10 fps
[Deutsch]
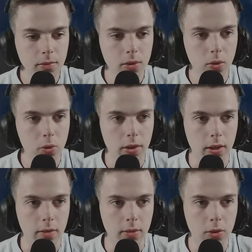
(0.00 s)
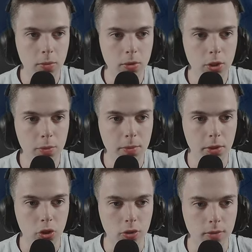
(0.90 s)
Okay, wie kommunistisch bin ich
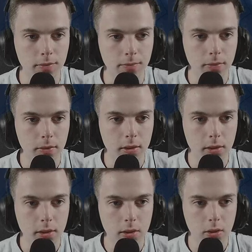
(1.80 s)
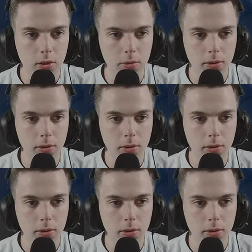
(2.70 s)
denn? glaube,